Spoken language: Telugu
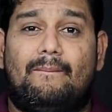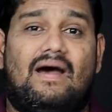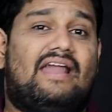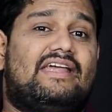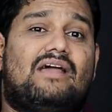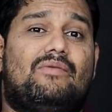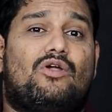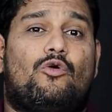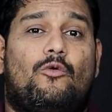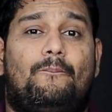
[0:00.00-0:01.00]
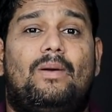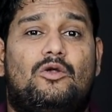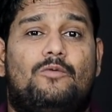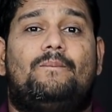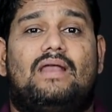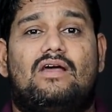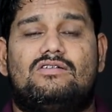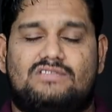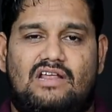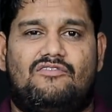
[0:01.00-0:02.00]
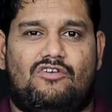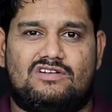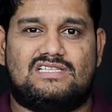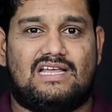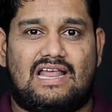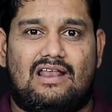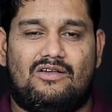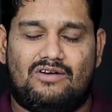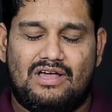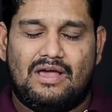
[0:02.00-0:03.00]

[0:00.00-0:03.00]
భారీగా మీకు కుప్పలు కుప్పలుగా వస్తున్నాయి ఫోన్స్ ఈ నెలలో